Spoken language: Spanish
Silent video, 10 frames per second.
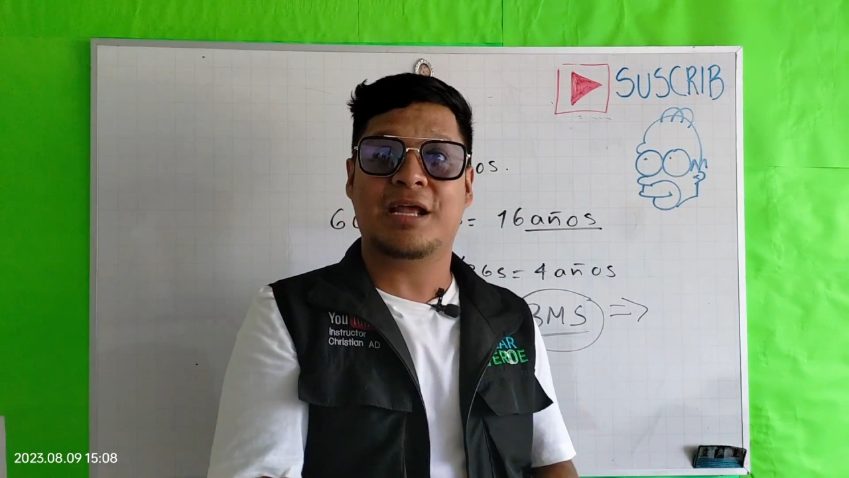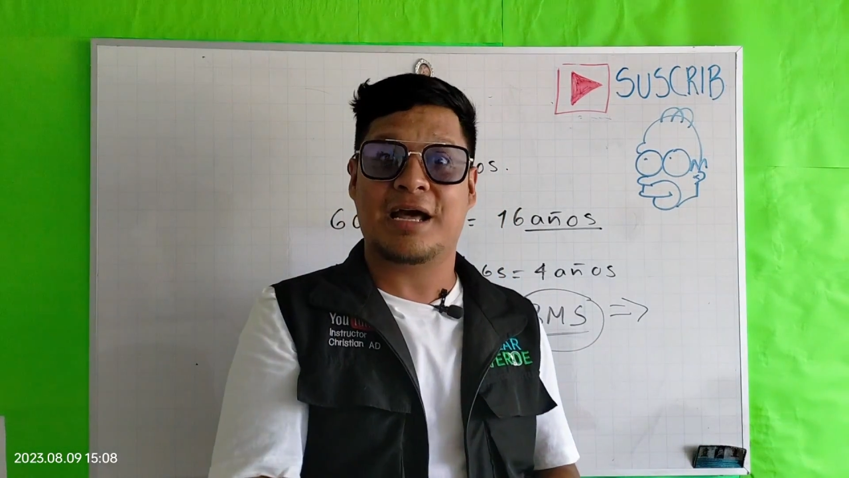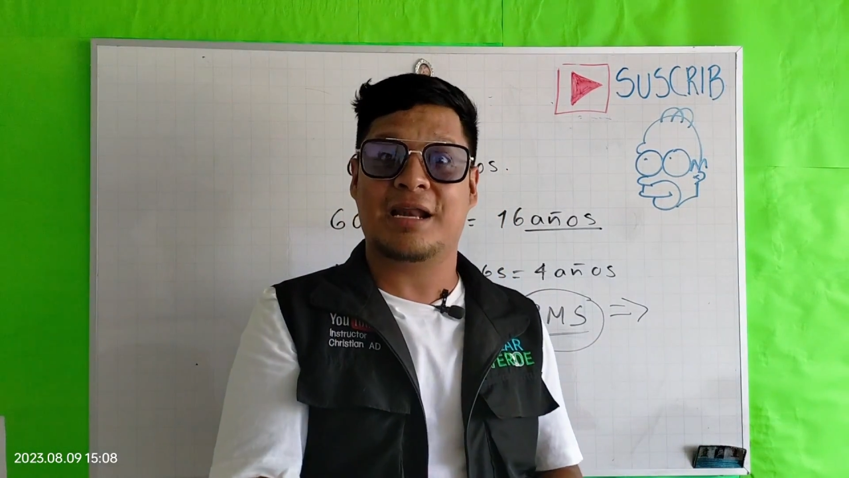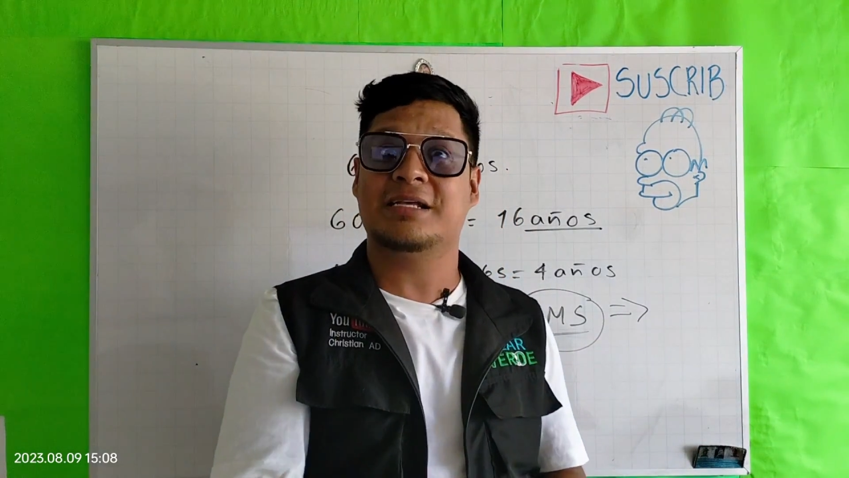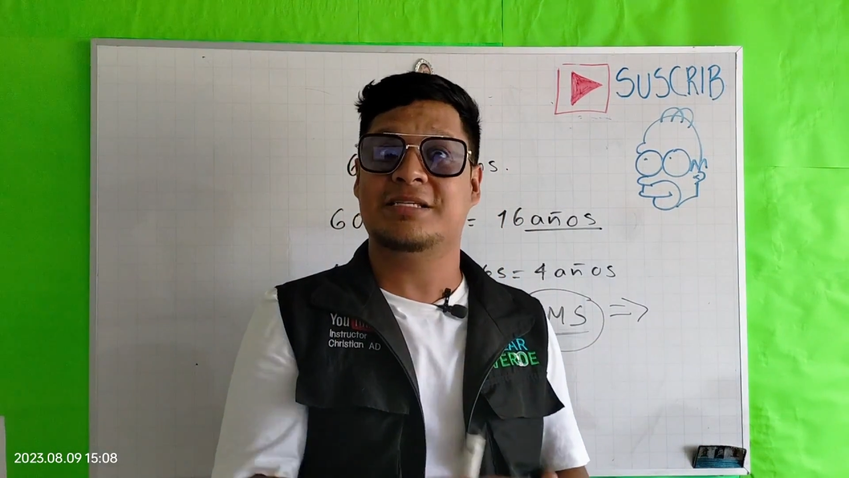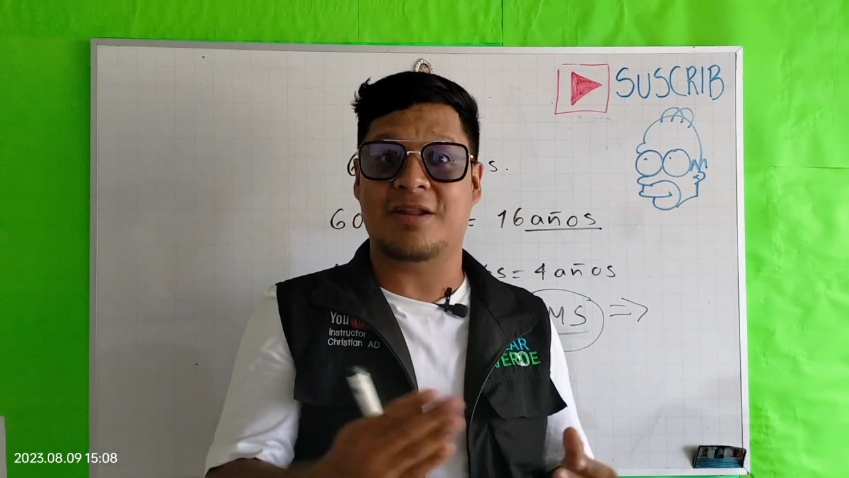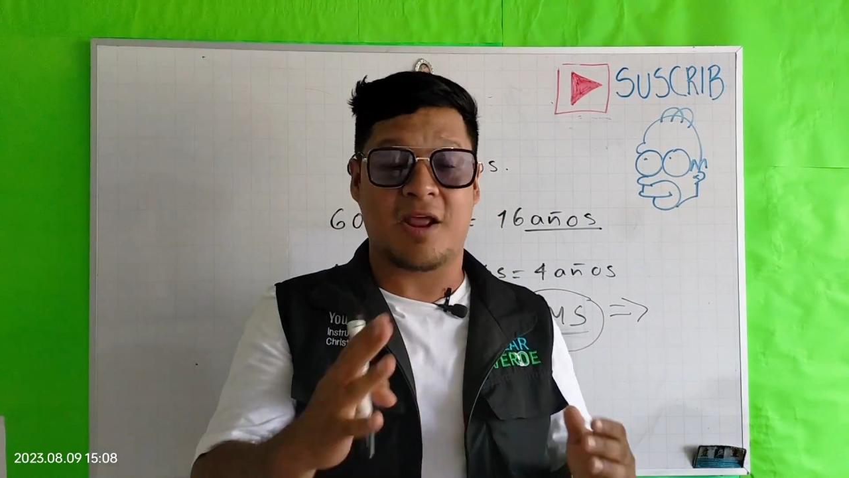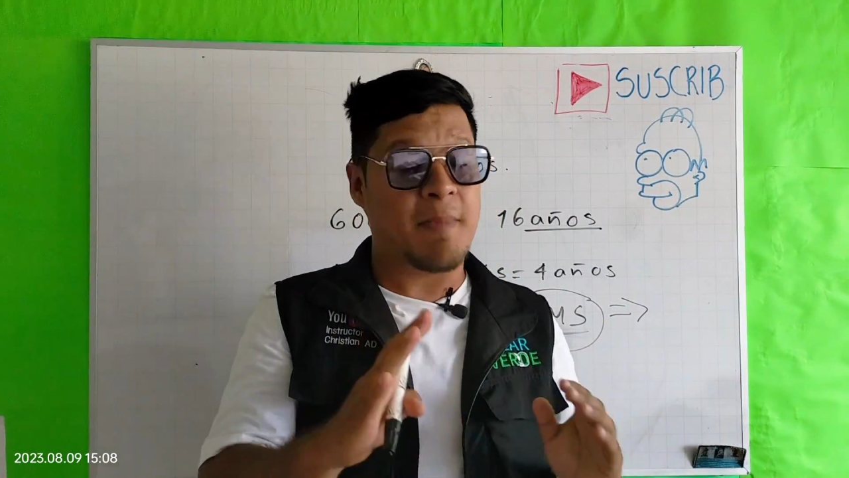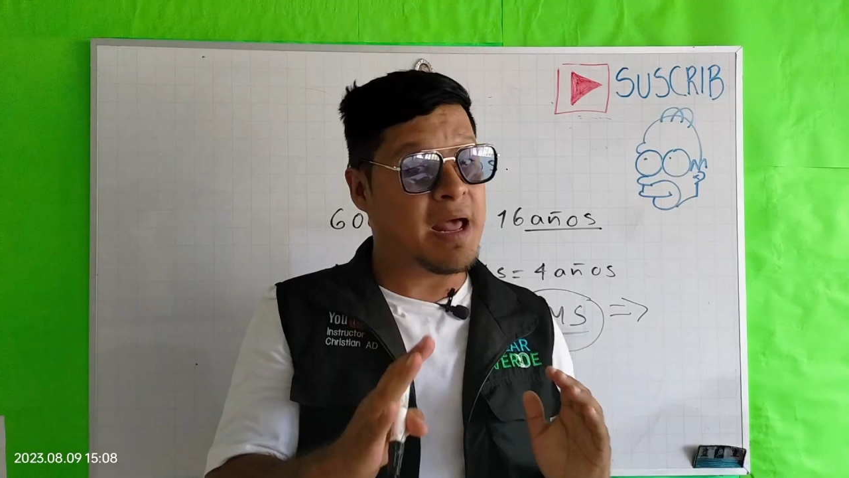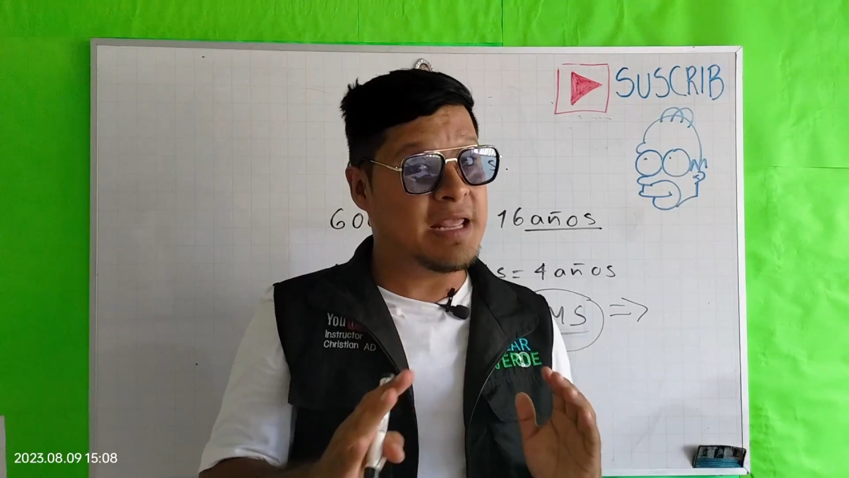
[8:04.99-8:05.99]
carga sin
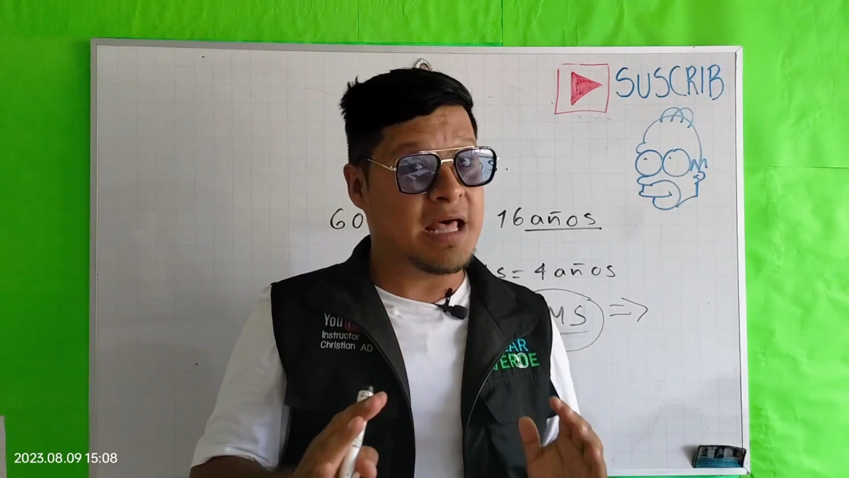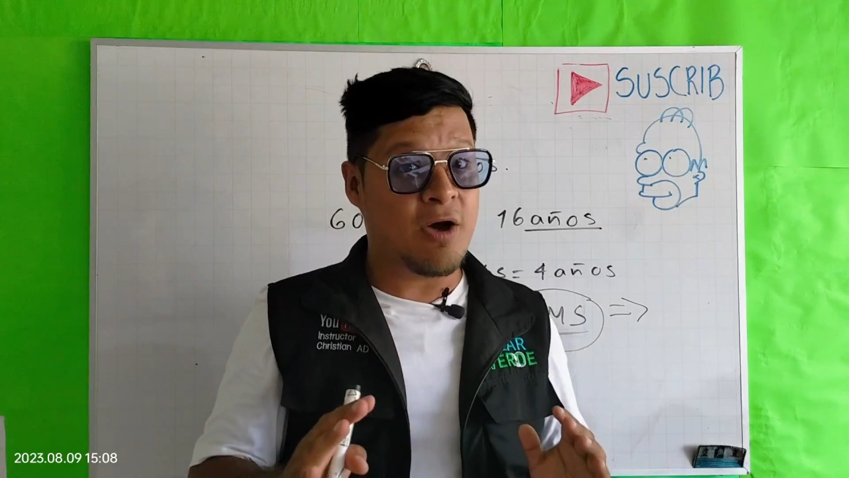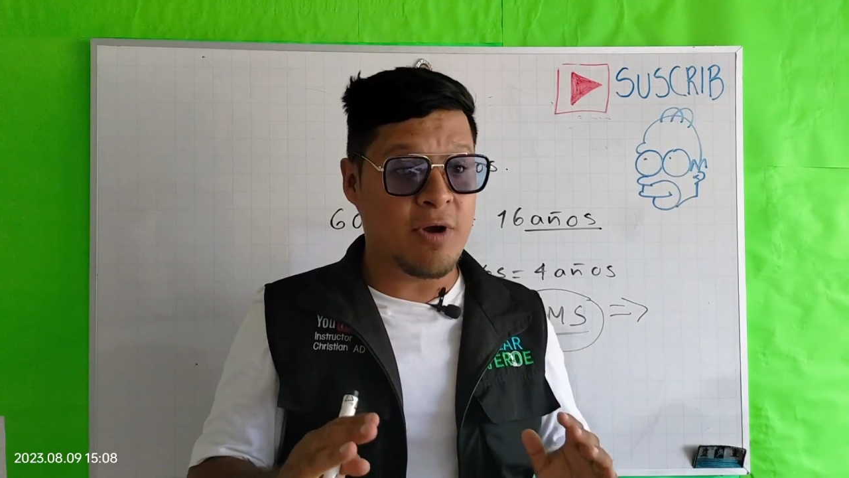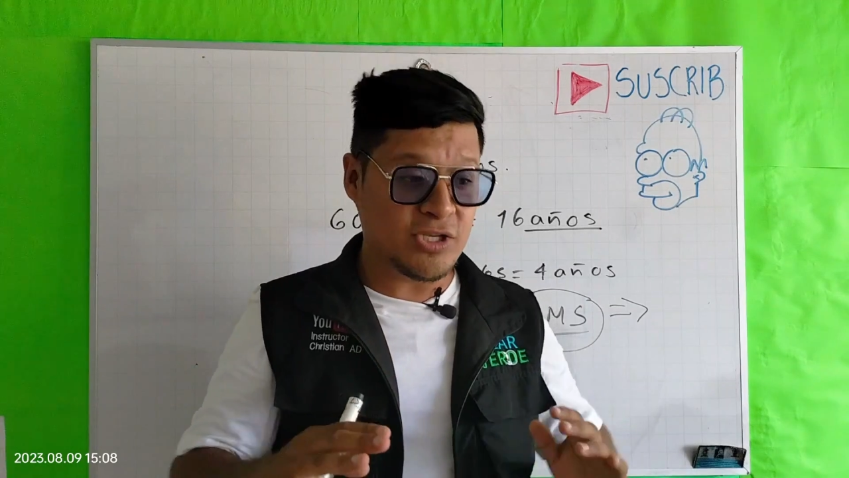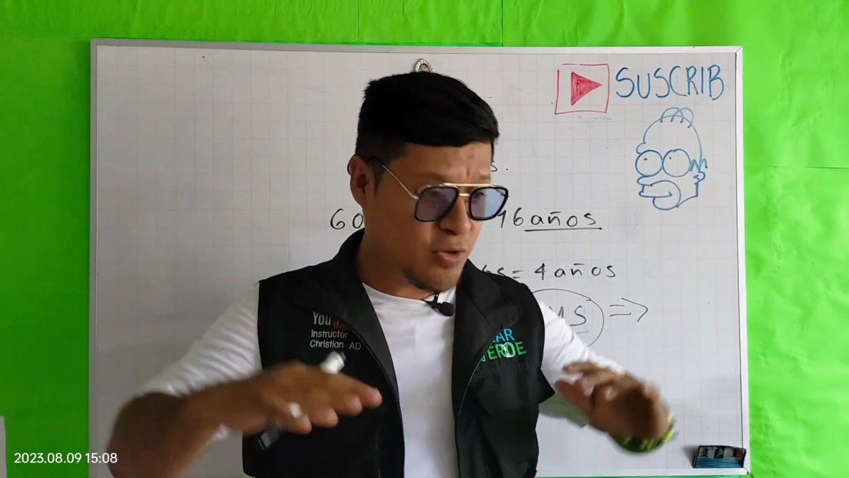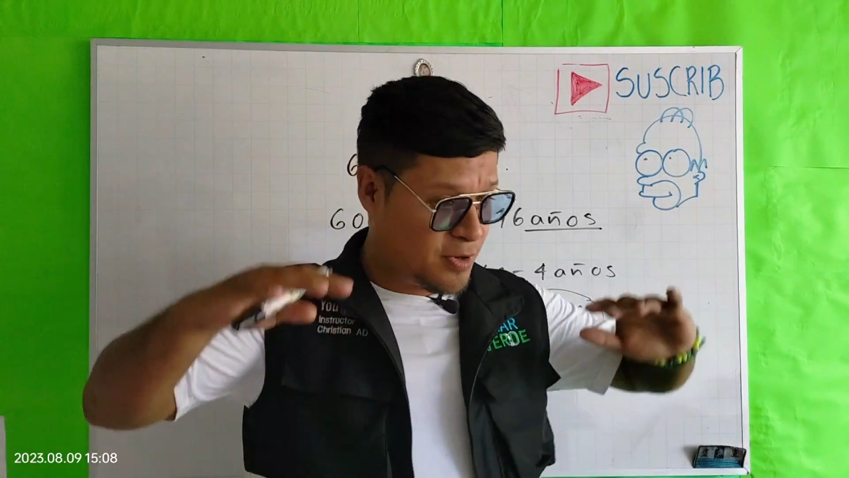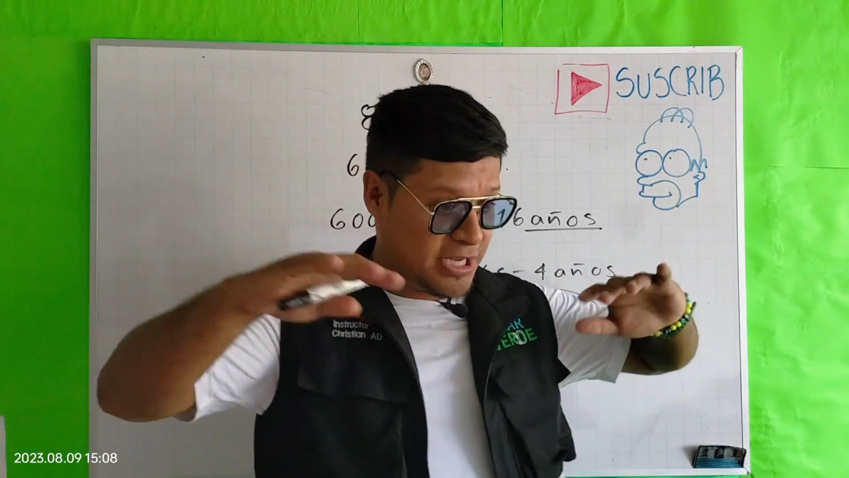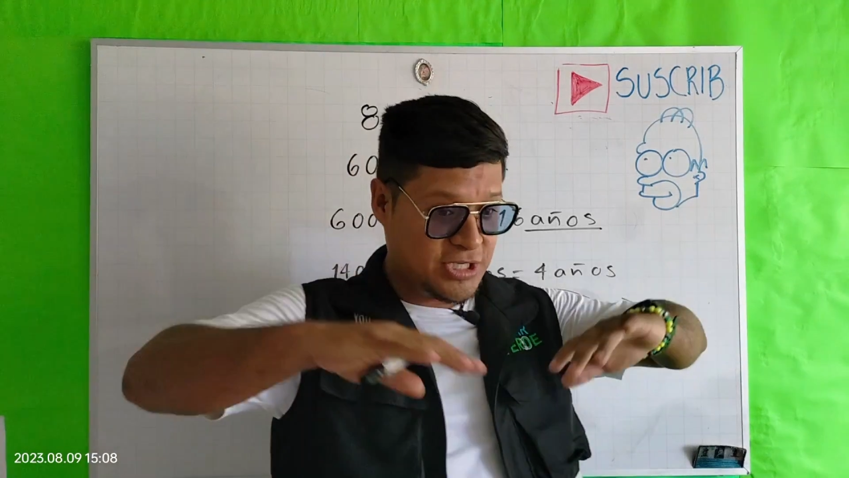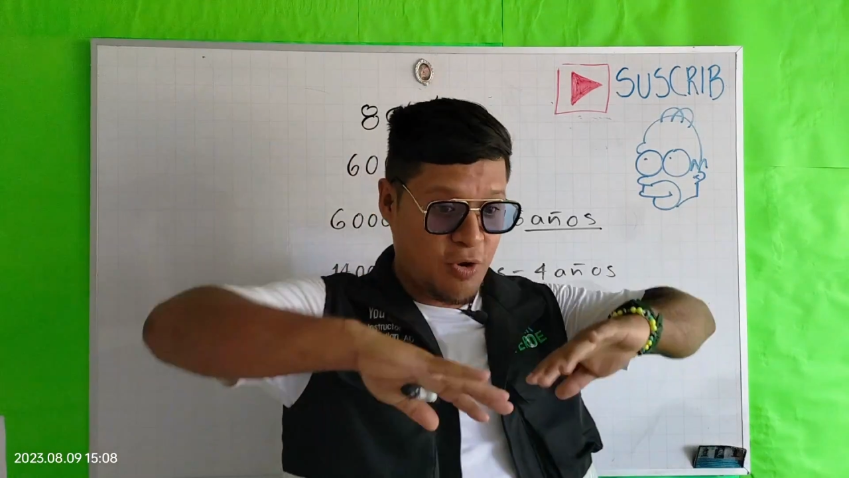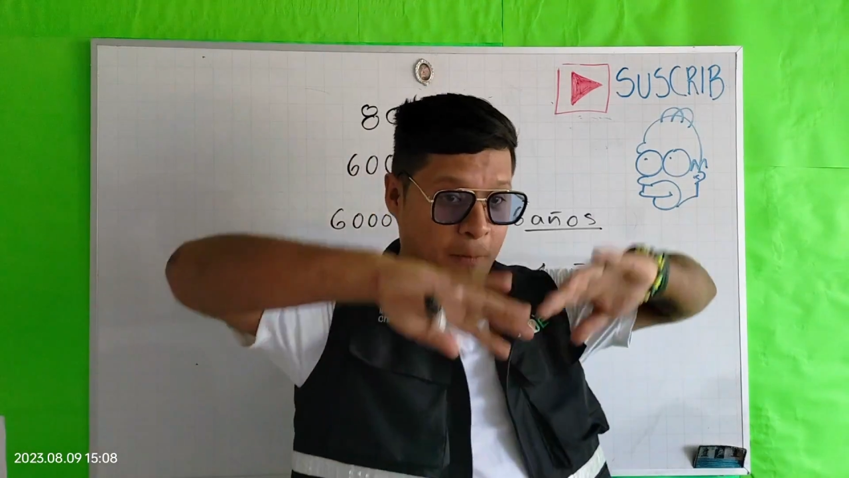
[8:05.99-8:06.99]
haber validado eso,
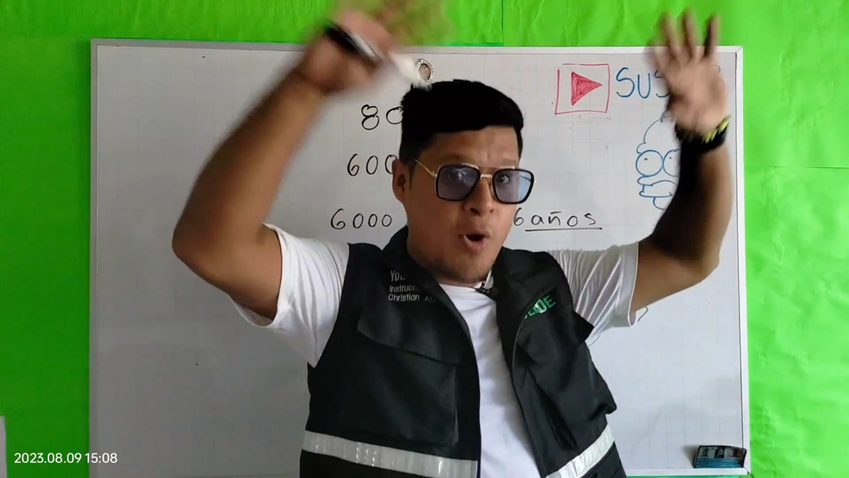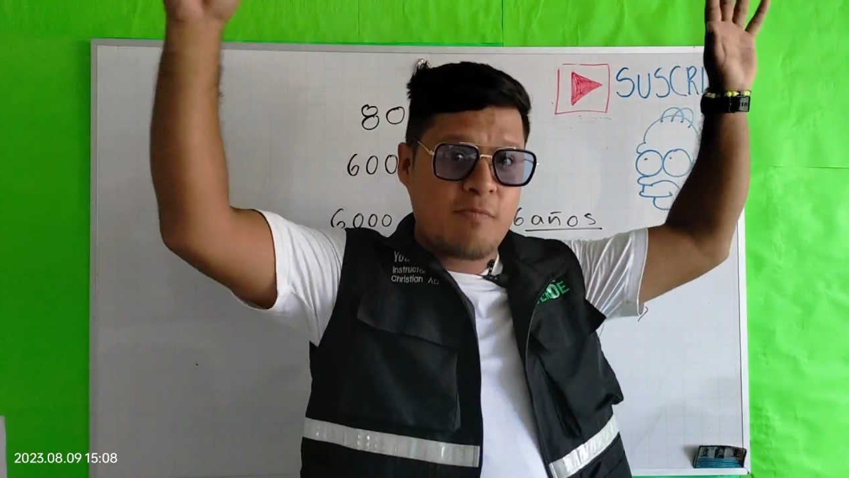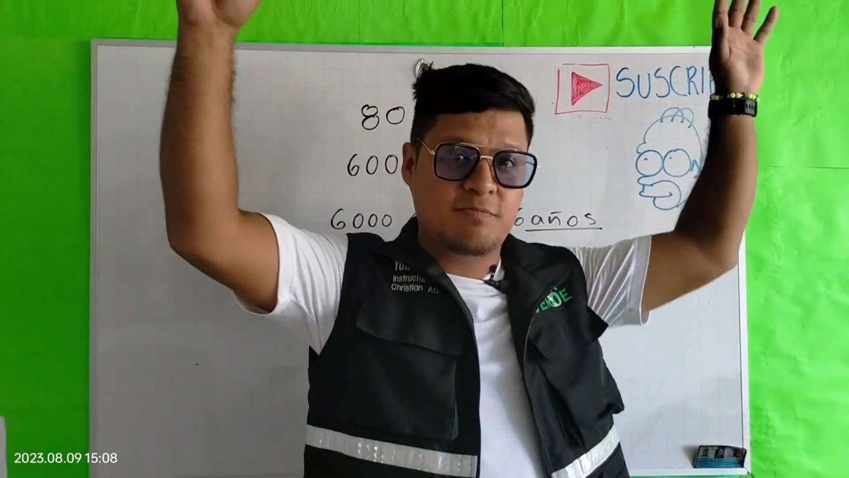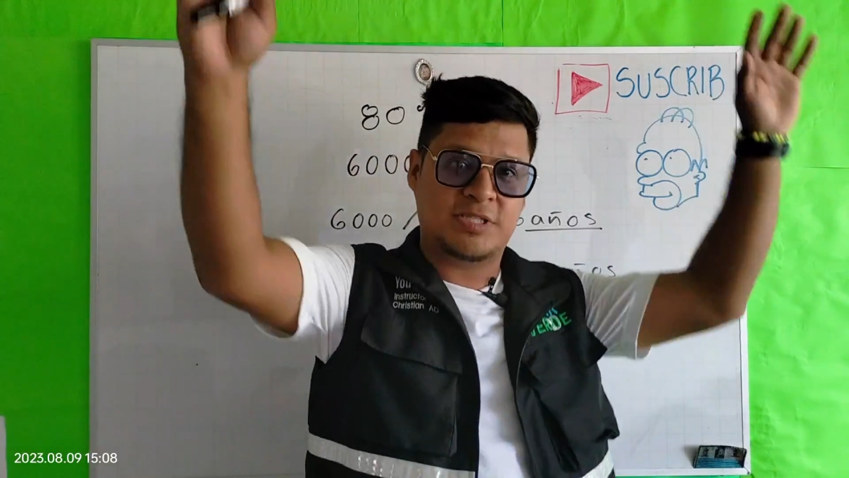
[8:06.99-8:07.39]
porque si no, ¡pum!,